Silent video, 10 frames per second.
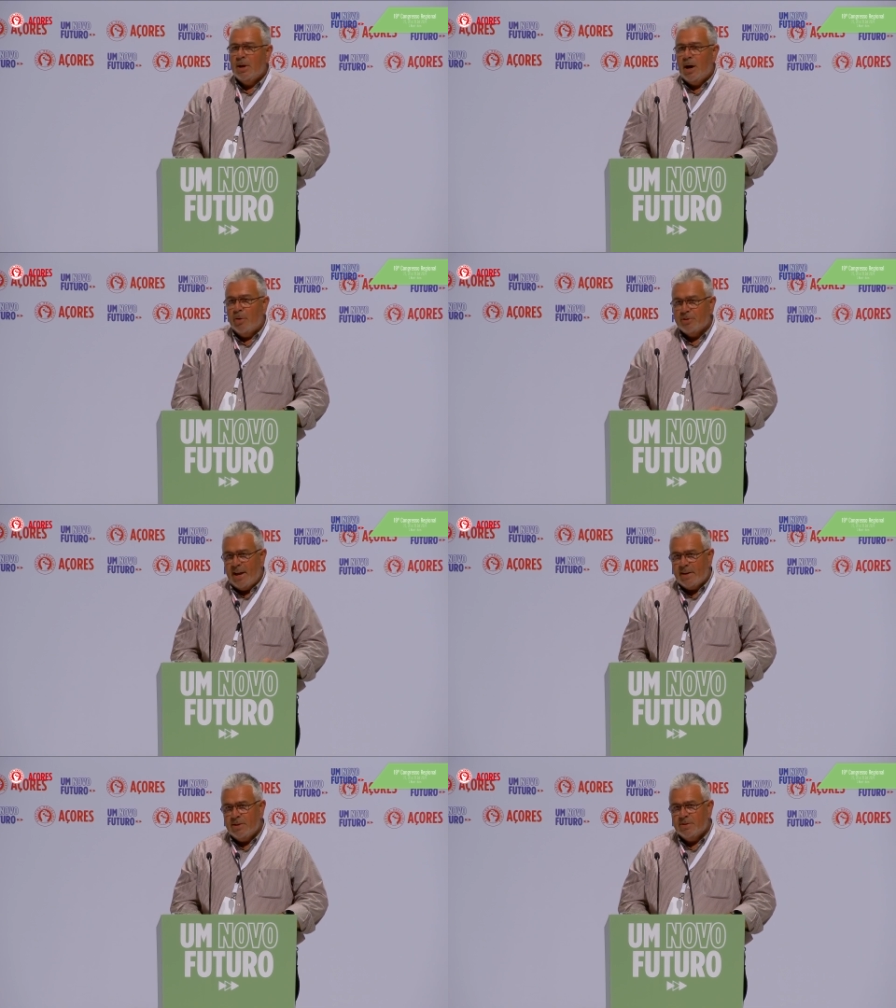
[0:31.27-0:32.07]

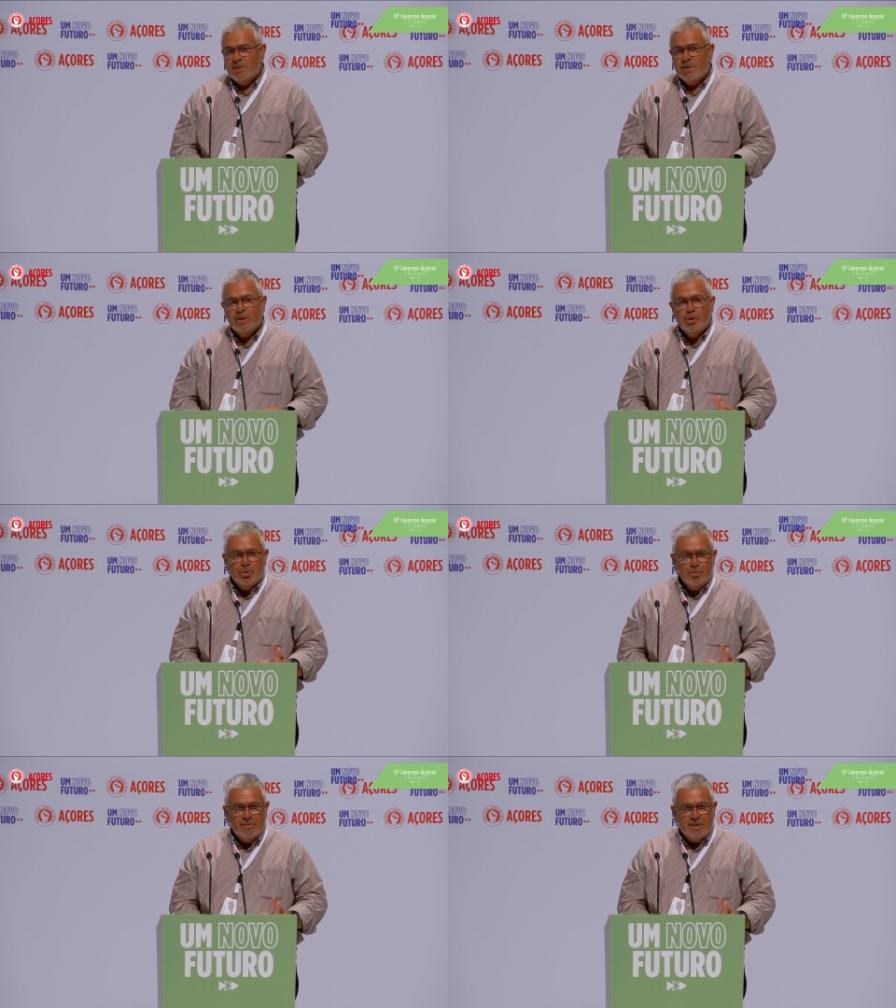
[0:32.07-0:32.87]
autarcas de
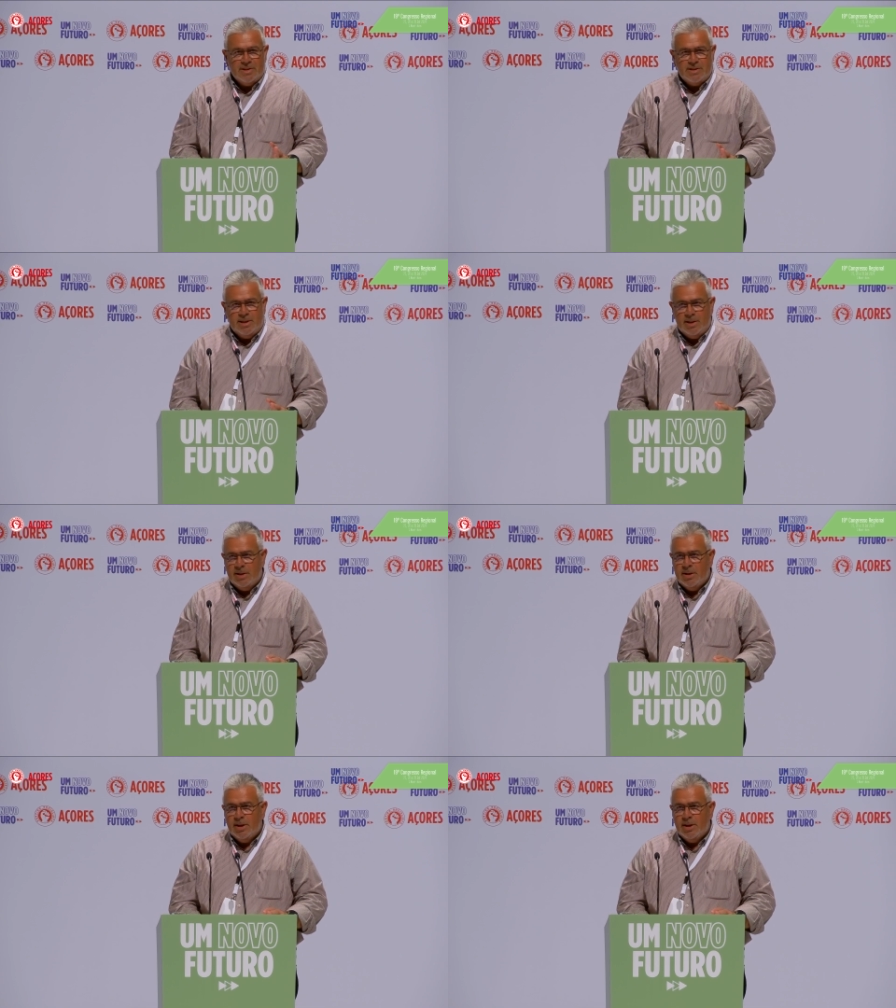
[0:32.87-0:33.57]
Junta Freguesia